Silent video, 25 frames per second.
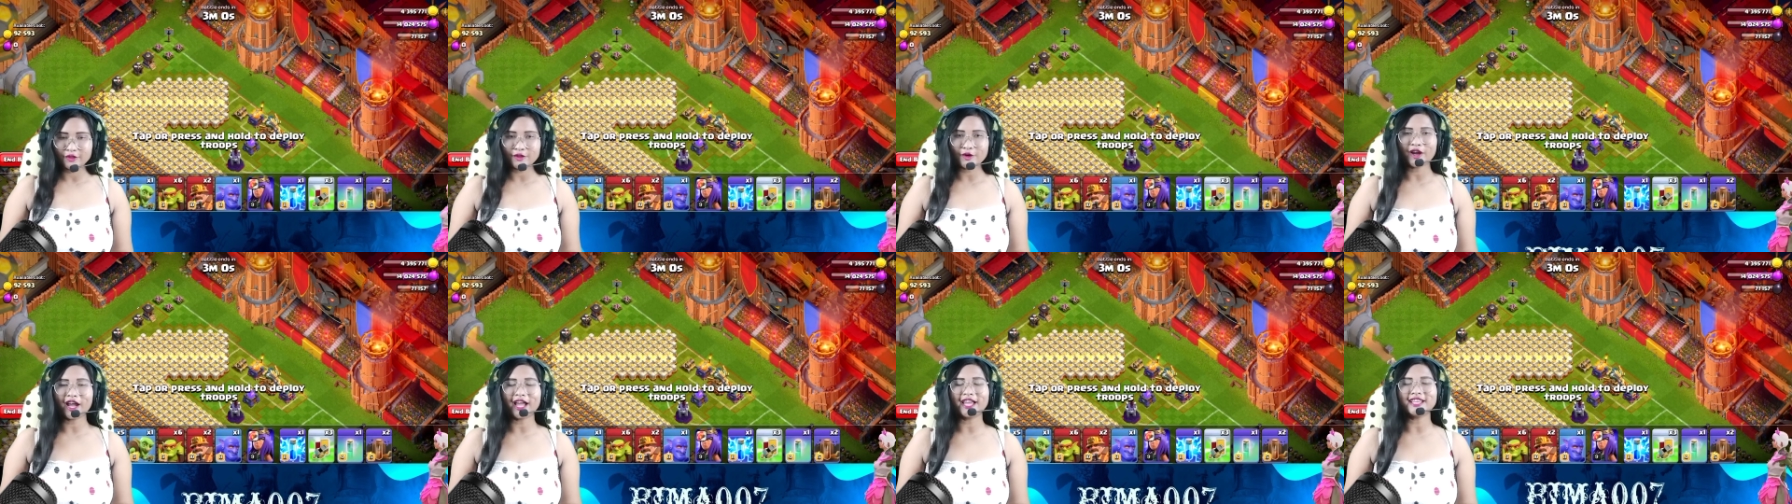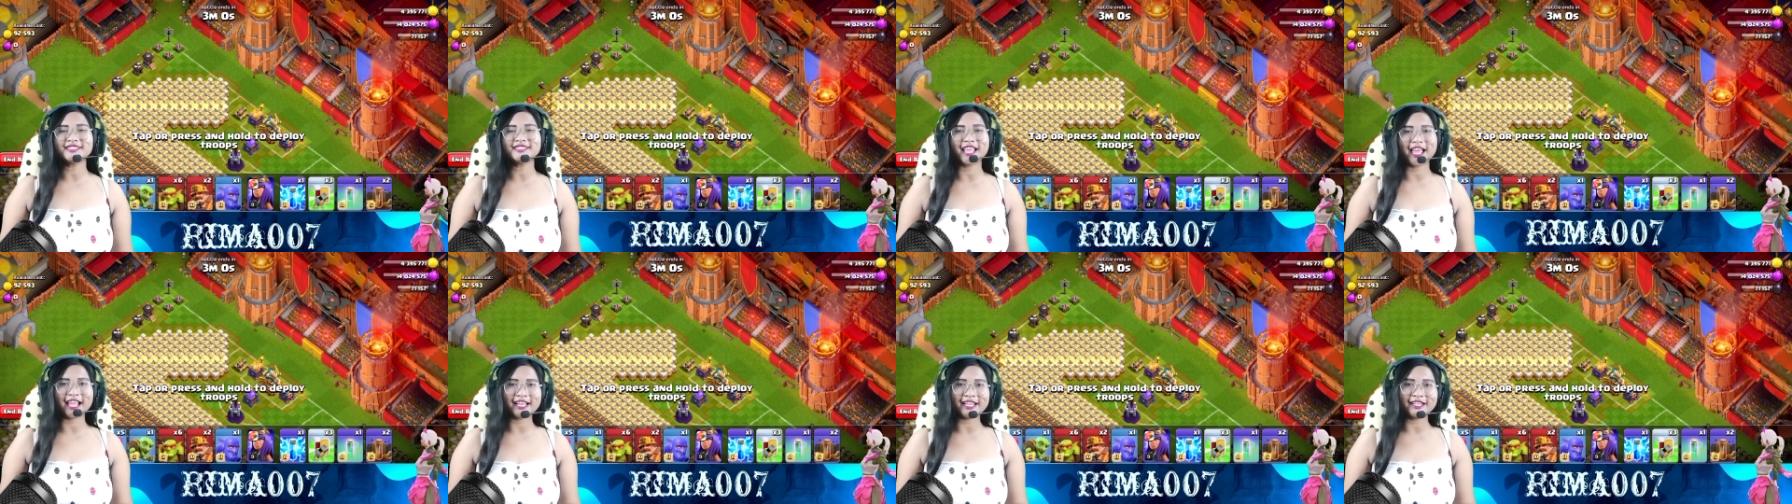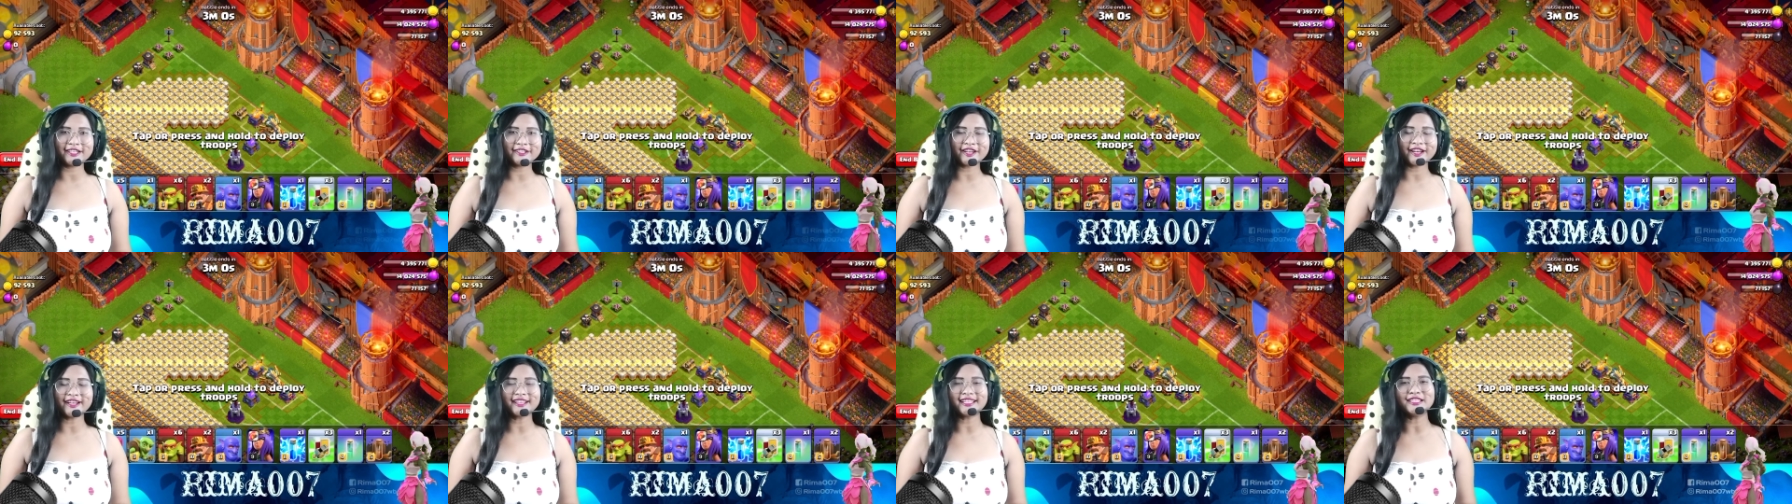তো গাইজ
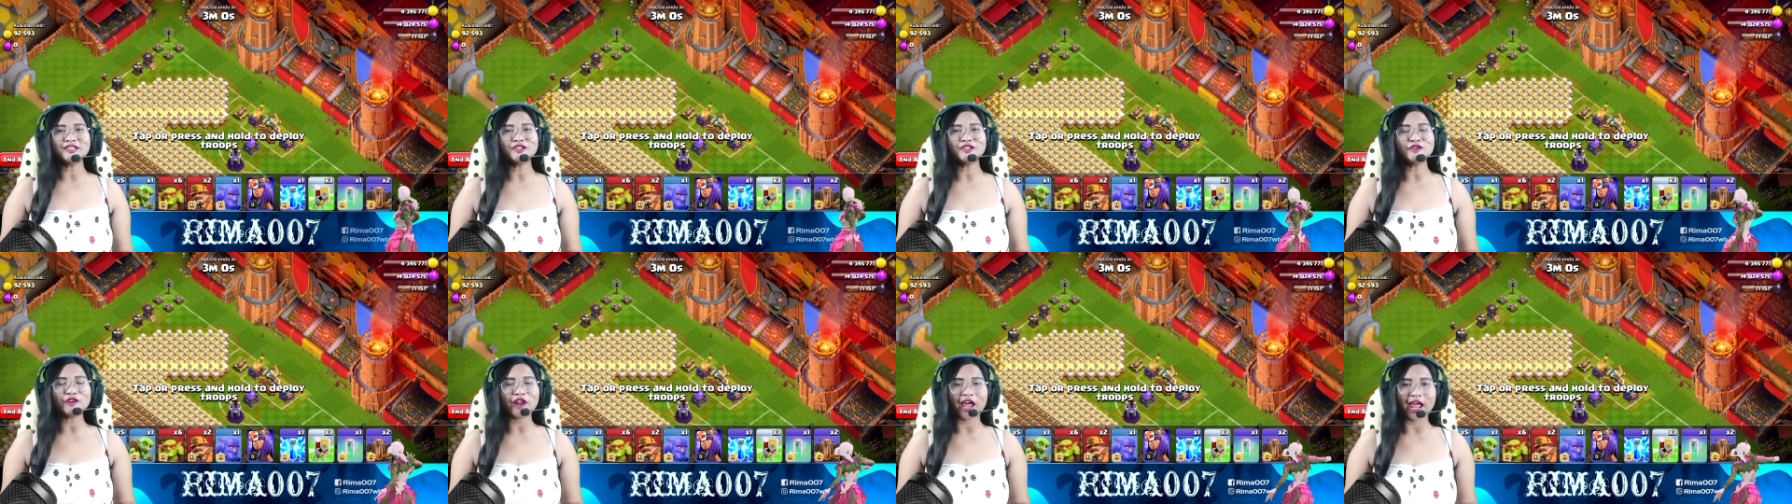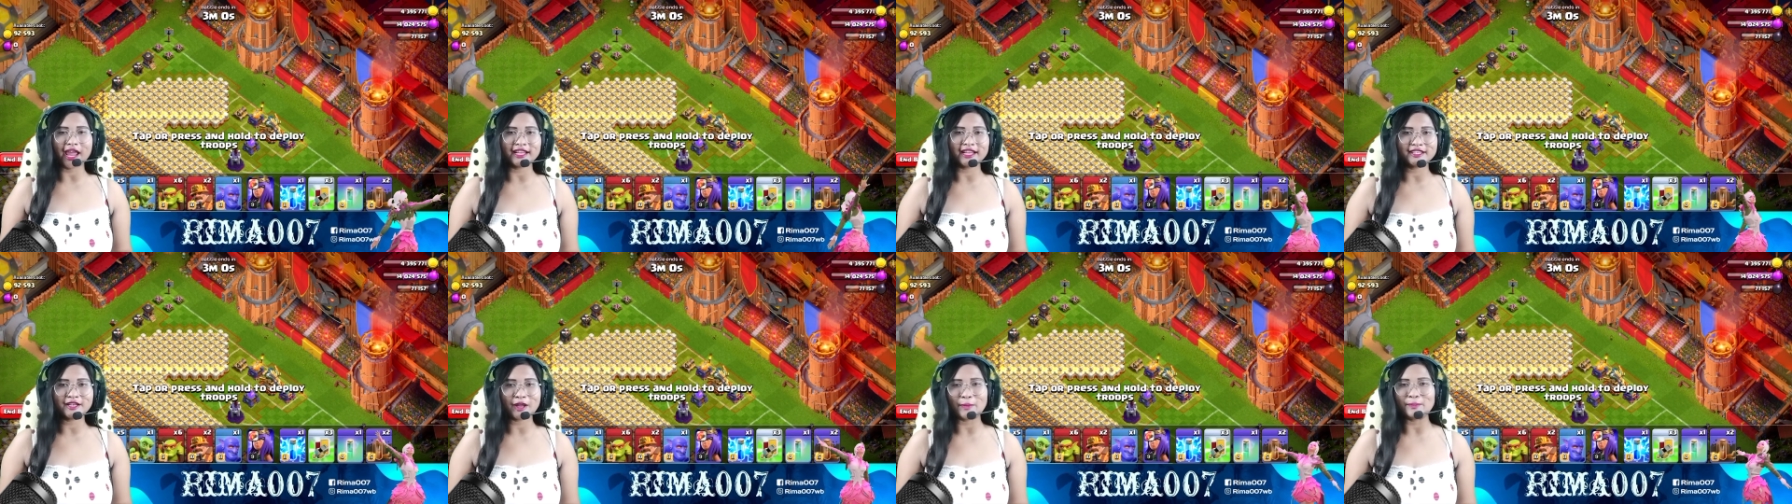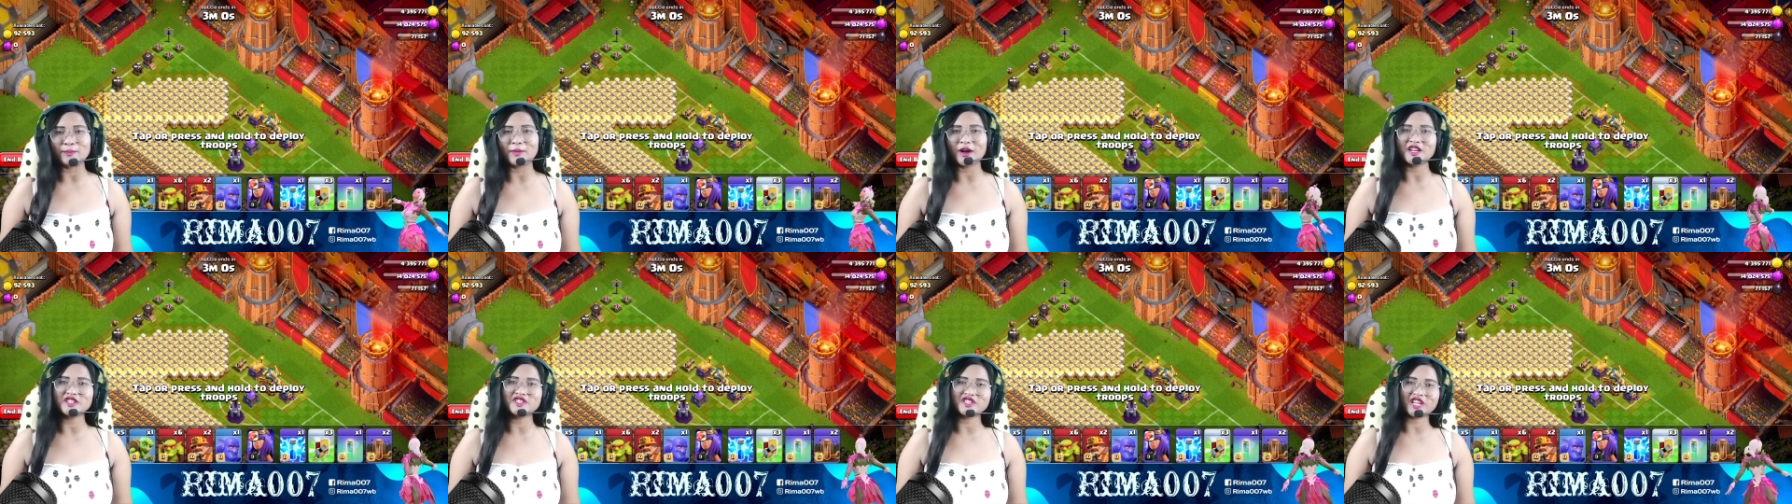হ্যালেন্ডার কিন্তু নাইন
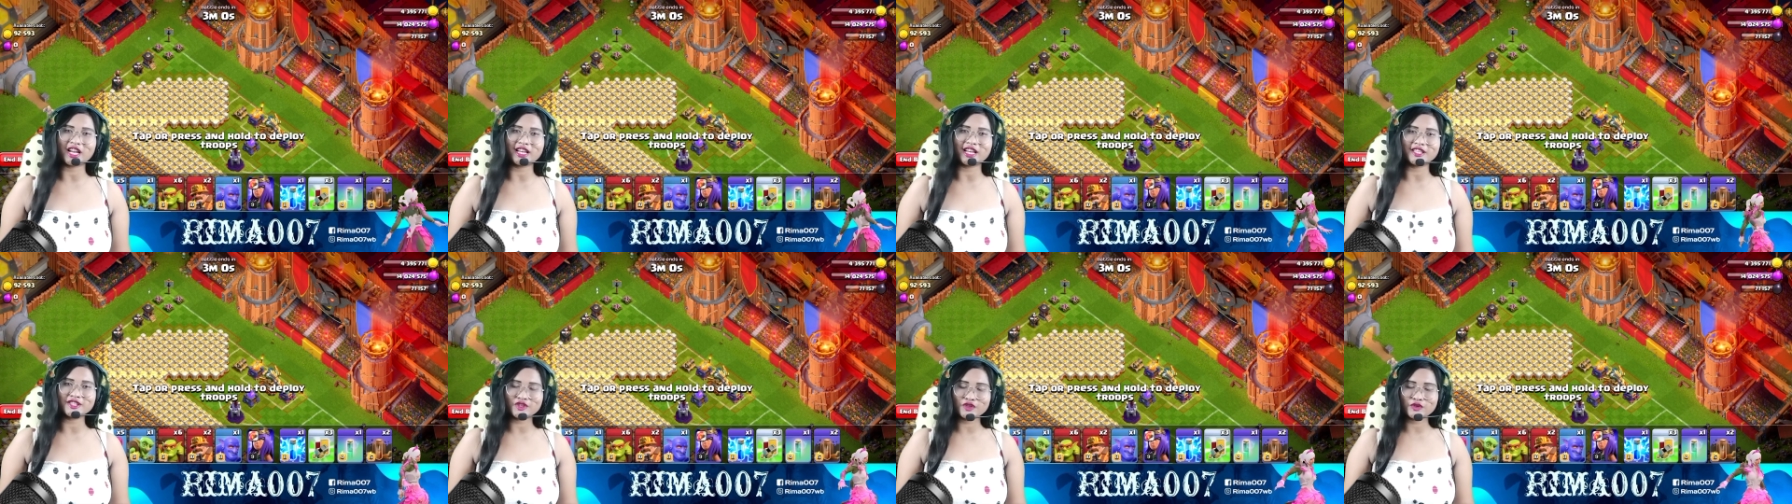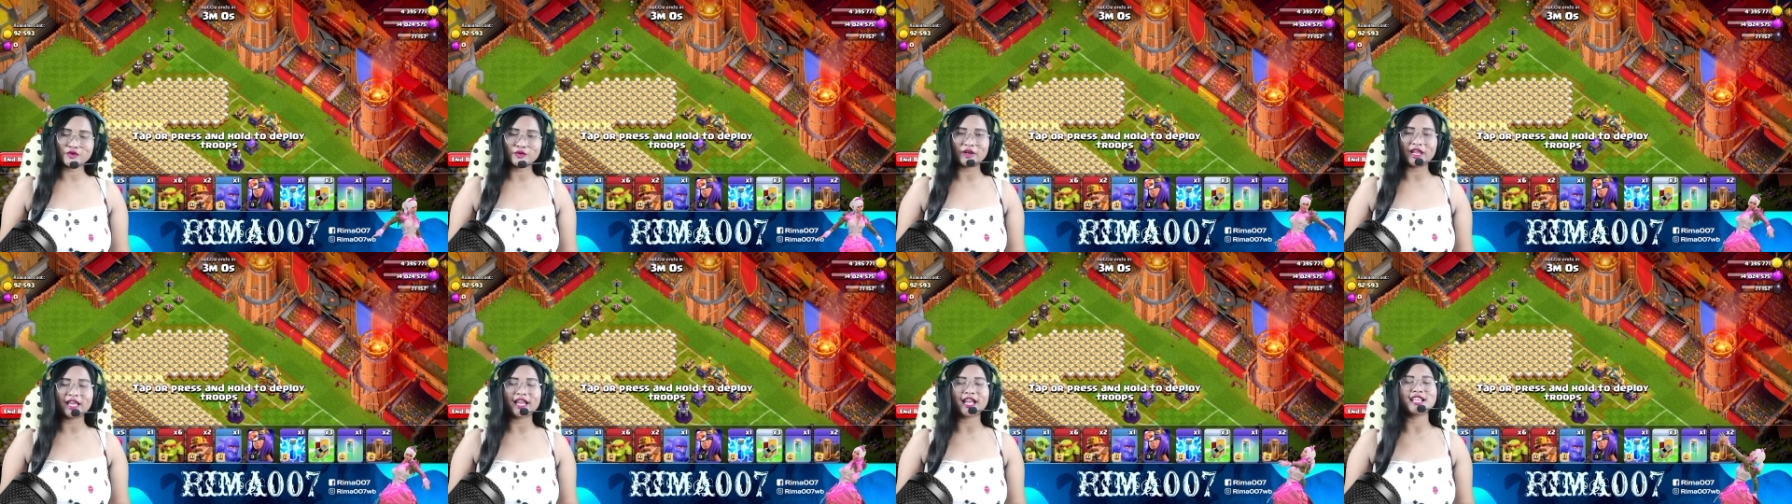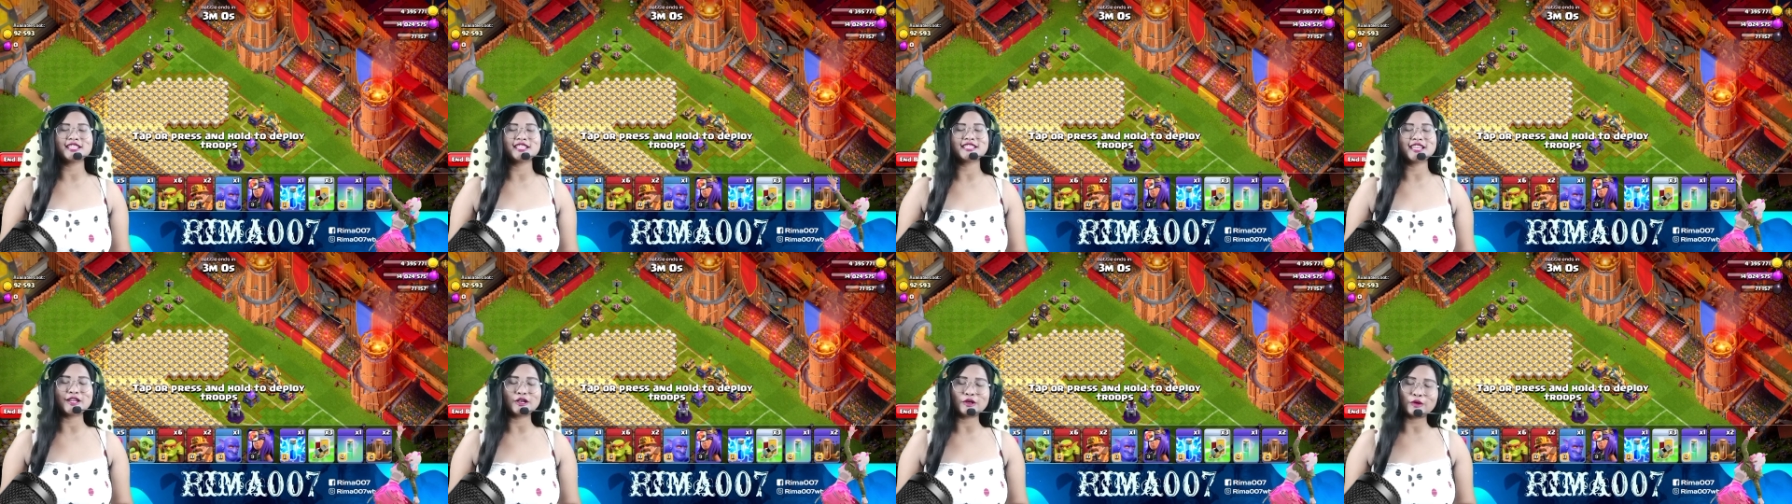নাম্বার চ্যালেঞ্জ খুলে
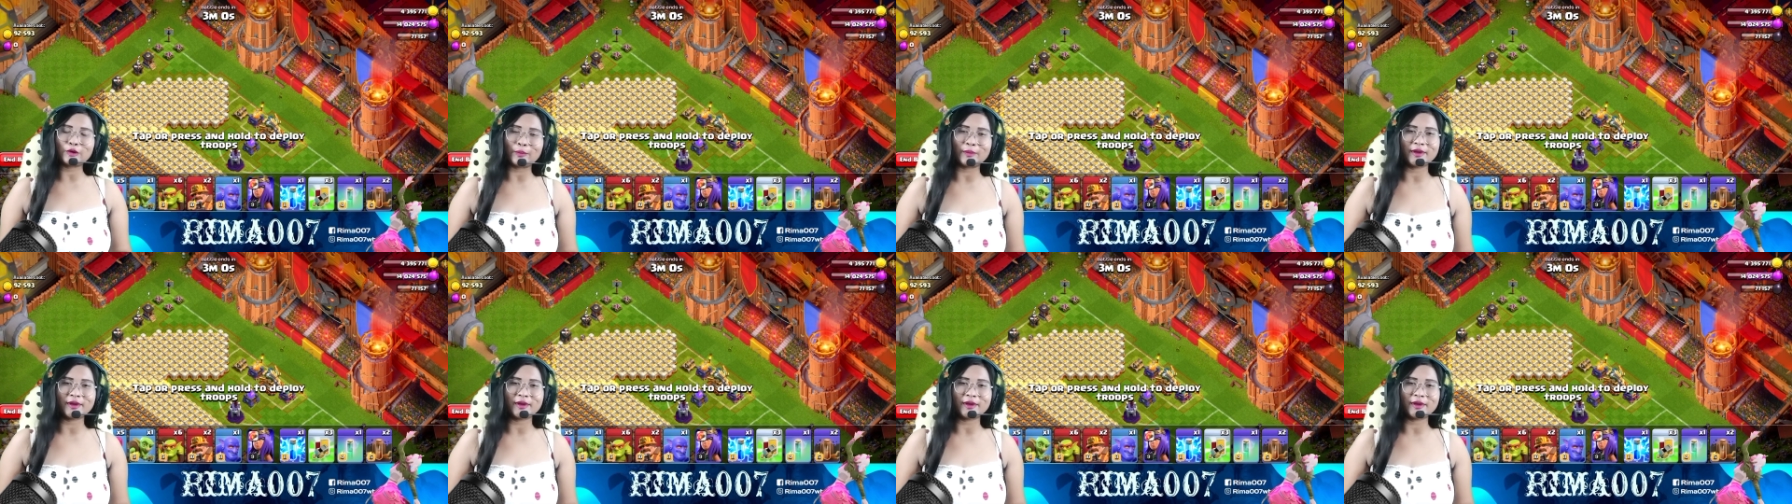গেছে